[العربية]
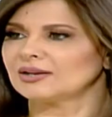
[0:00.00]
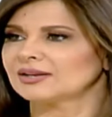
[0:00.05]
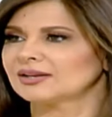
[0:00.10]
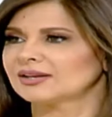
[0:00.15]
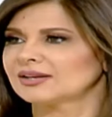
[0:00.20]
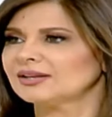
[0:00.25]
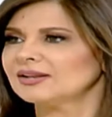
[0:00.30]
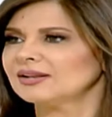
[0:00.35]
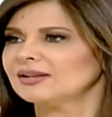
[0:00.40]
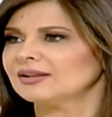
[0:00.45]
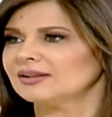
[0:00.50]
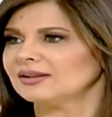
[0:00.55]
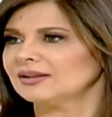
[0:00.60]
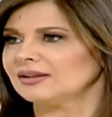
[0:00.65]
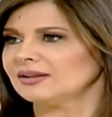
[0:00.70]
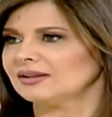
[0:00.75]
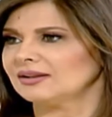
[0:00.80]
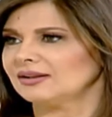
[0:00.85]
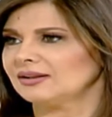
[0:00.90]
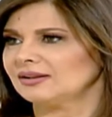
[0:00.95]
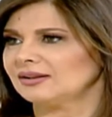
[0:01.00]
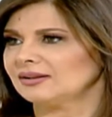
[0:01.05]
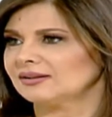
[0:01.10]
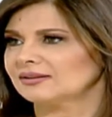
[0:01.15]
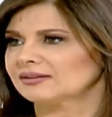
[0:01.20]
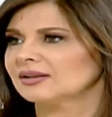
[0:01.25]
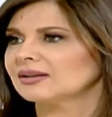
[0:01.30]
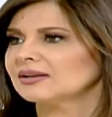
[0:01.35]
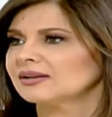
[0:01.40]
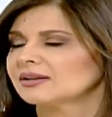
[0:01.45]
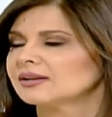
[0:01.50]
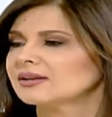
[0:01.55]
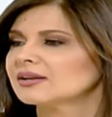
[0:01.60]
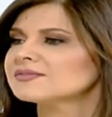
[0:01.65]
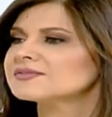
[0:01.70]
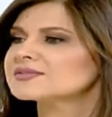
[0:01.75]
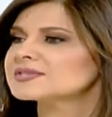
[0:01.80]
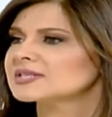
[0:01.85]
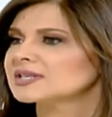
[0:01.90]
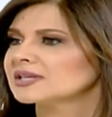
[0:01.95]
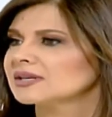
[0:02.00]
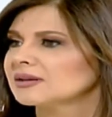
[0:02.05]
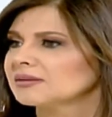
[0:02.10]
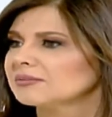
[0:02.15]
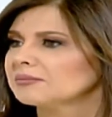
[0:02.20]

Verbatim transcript: كل التقل النفسي